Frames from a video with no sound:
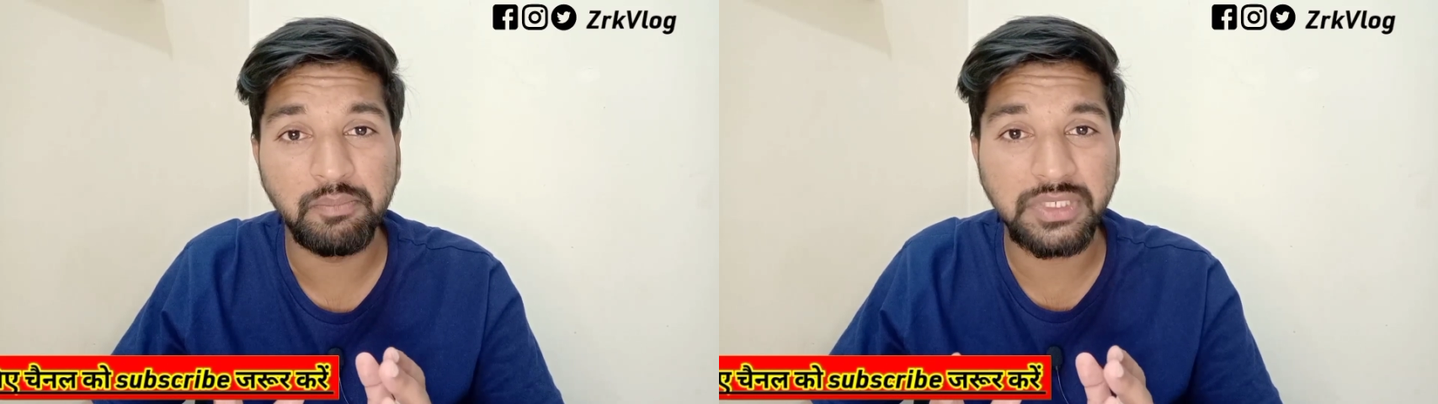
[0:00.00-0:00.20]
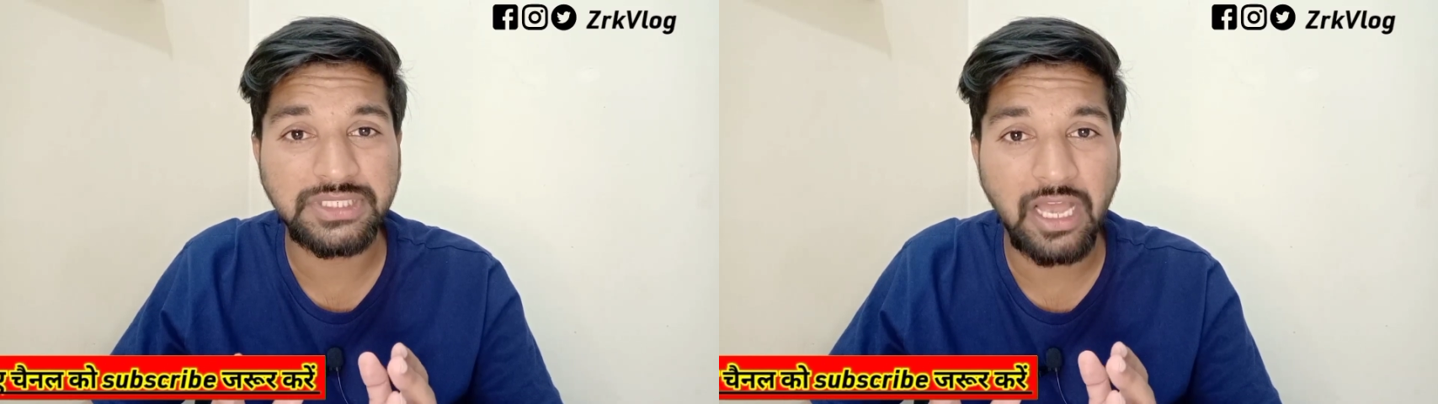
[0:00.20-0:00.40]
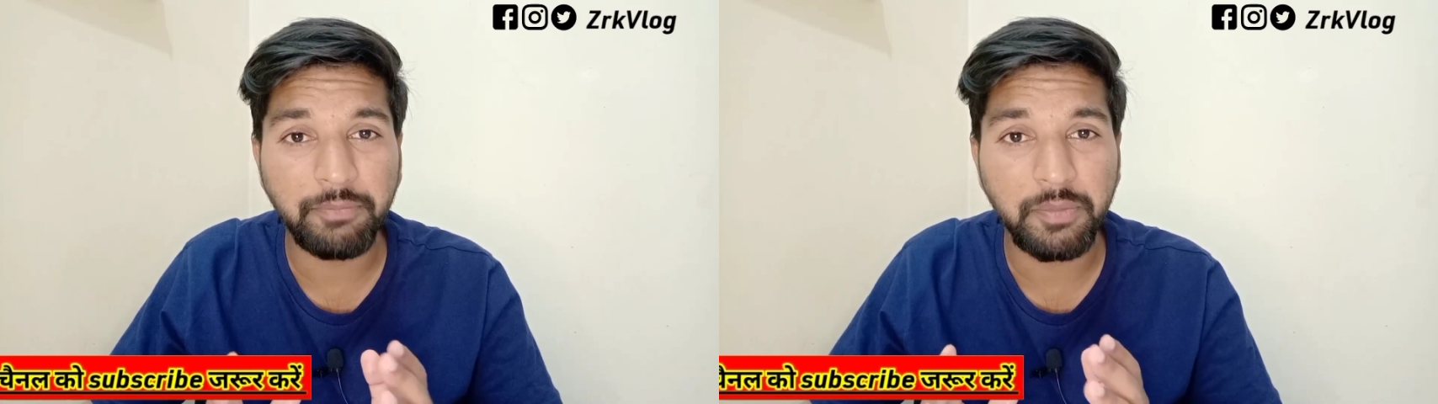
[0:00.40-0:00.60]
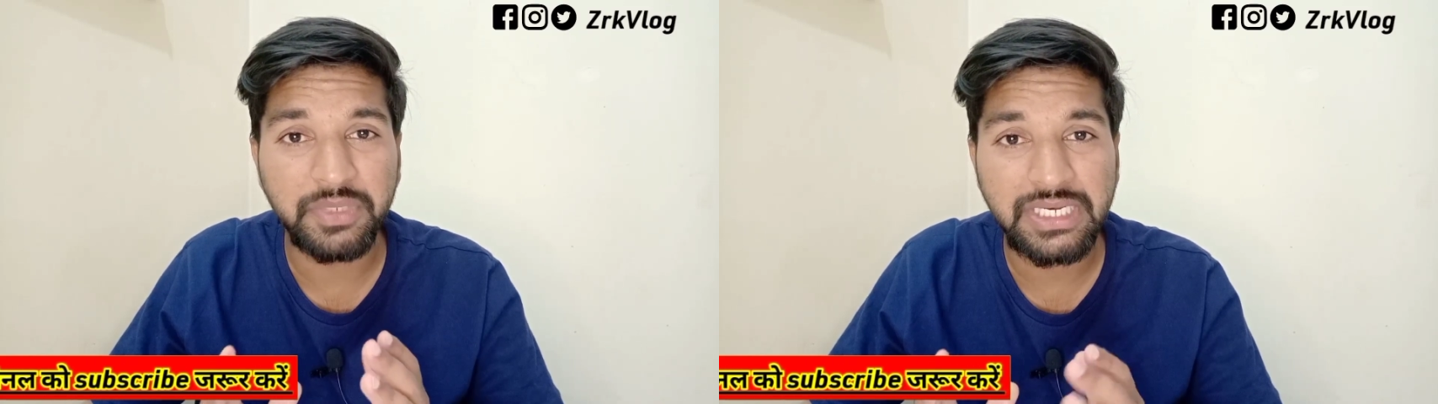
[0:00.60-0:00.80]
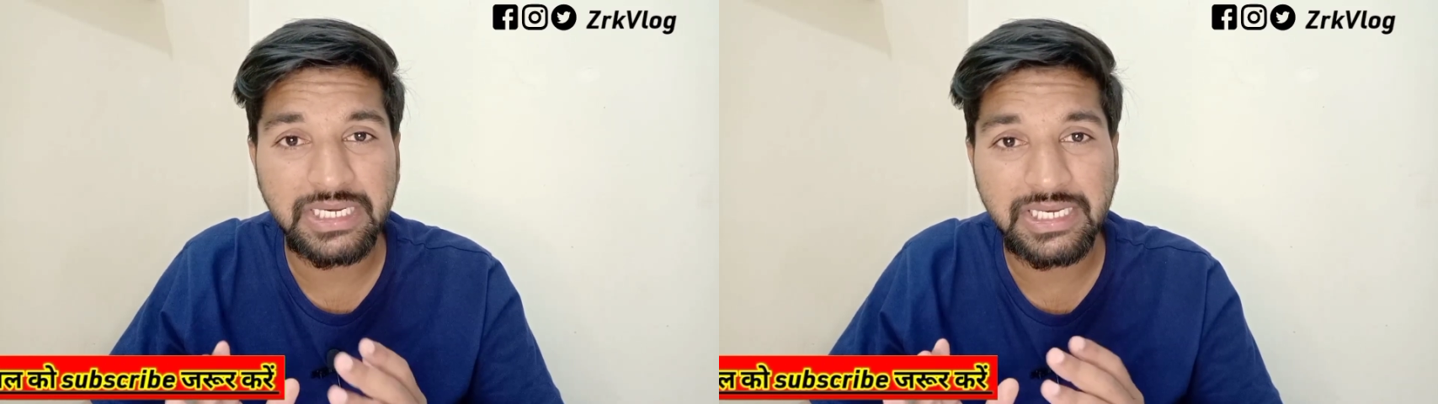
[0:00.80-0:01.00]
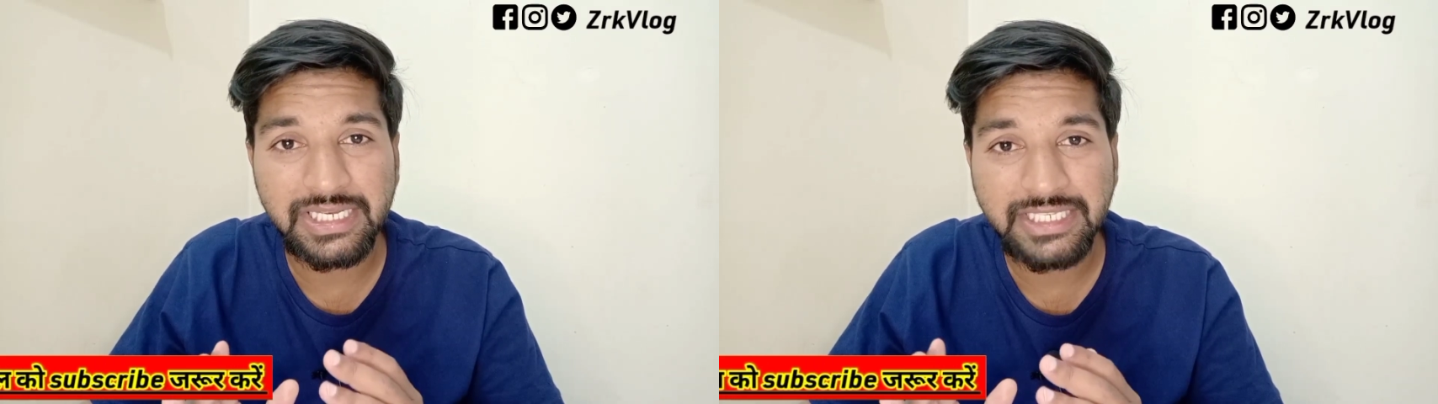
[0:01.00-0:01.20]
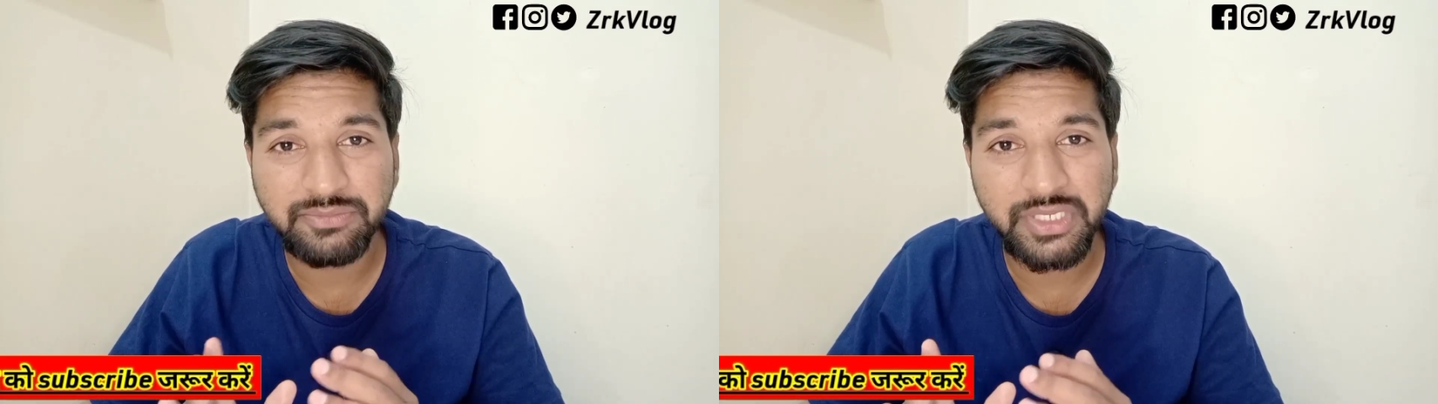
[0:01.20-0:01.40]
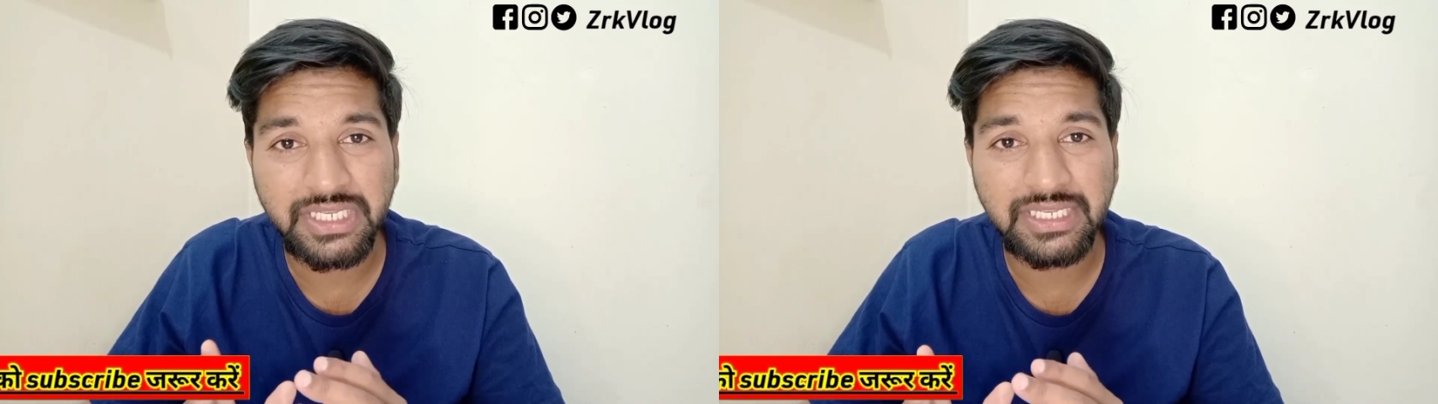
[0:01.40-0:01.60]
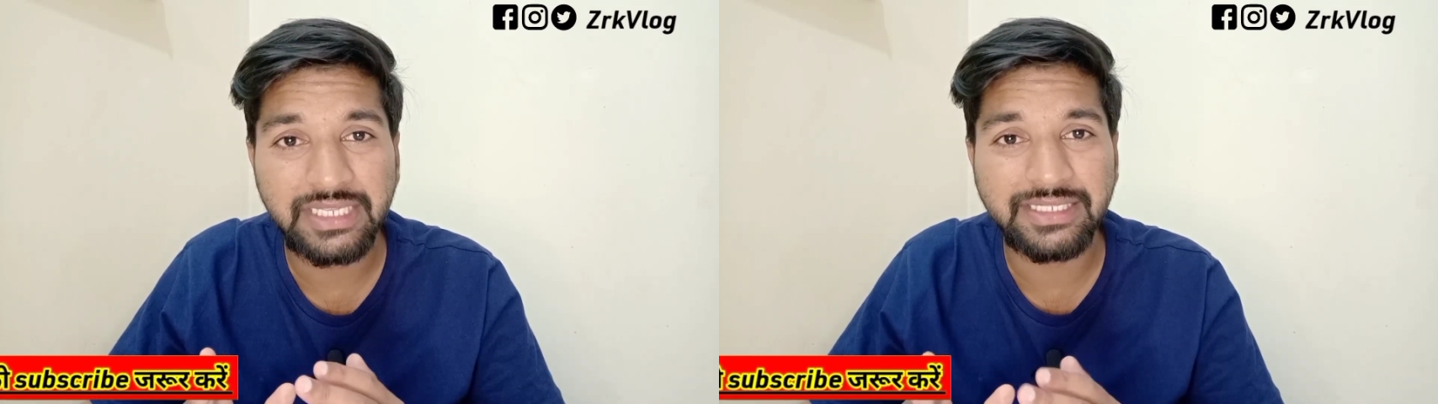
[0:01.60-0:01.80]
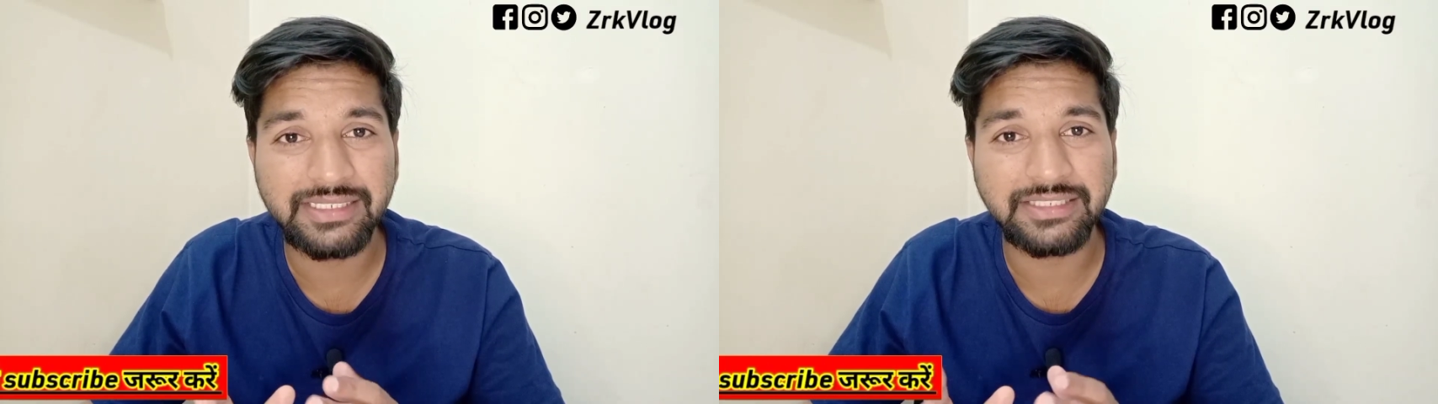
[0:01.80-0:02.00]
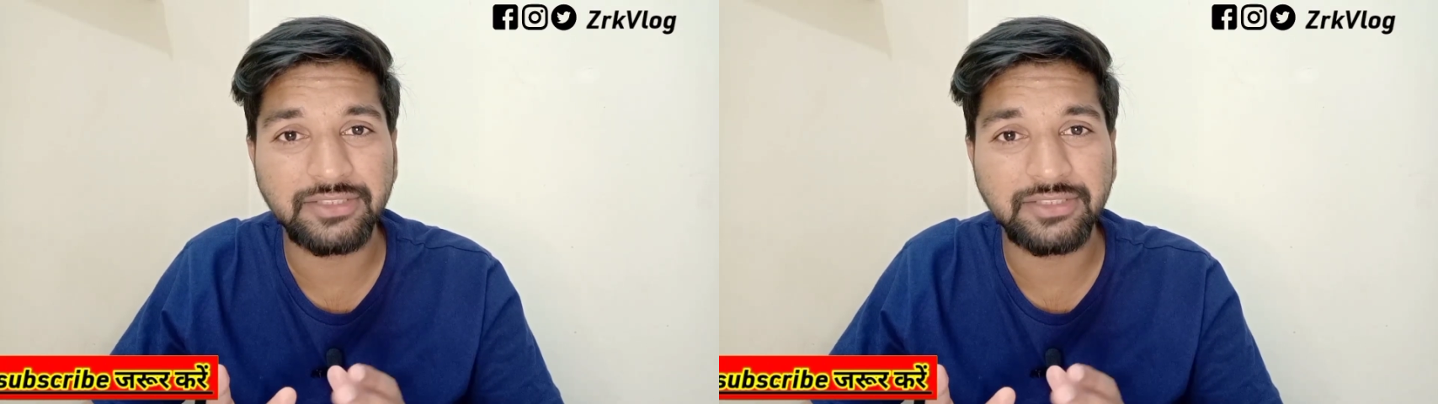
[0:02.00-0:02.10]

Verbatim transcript: बस आप अपने लगेज में नहीं ले जा